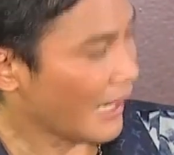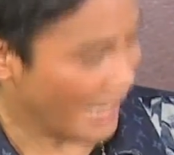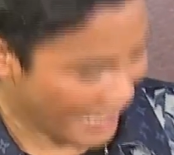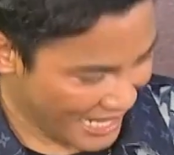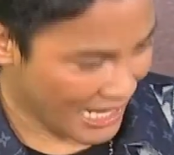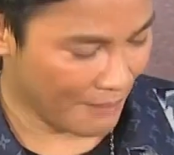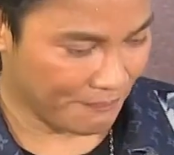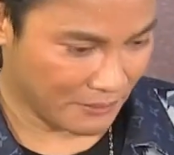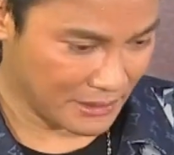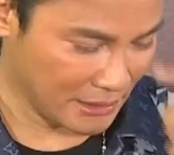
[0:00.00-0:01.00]
ครั้งแรกครับ
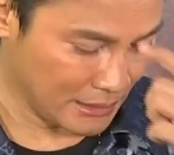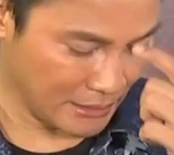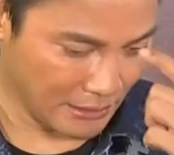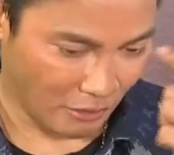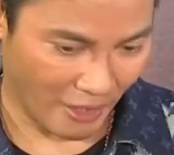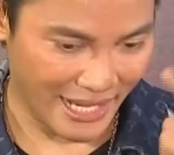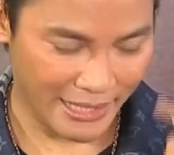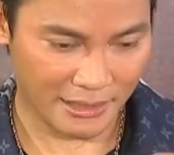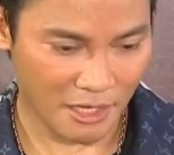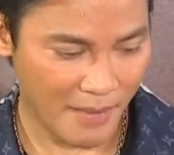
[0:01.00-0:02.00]
คือก่อนหน้า
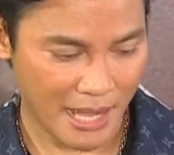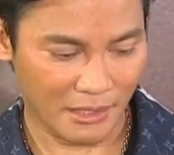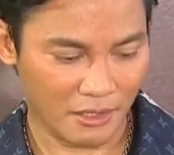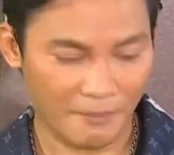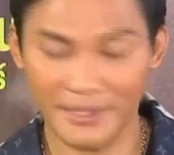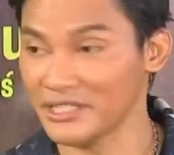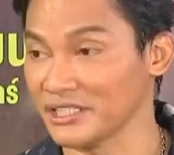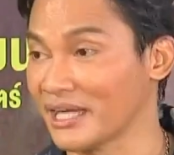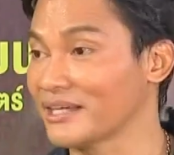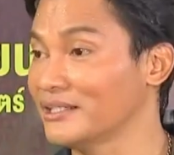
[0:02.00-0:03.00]
นั้นเข้ามาแล้วก็ไม่ได้
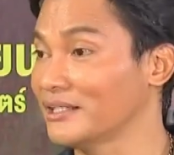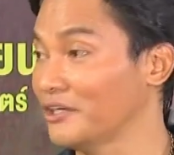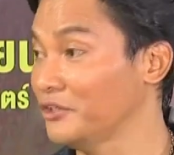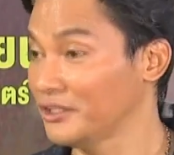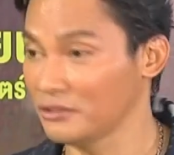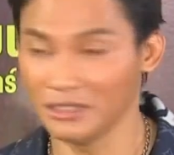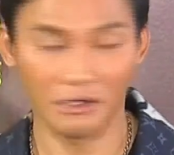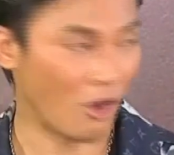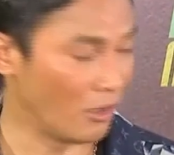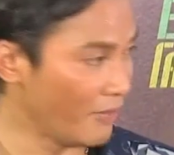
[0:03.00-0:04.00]
เจอคาดเคลื่อนกันด้วยเรื่อ
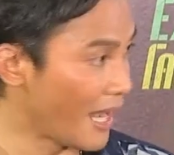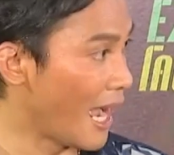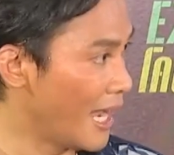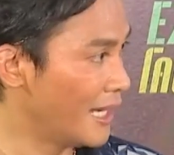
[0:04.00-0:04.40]
งของเวลา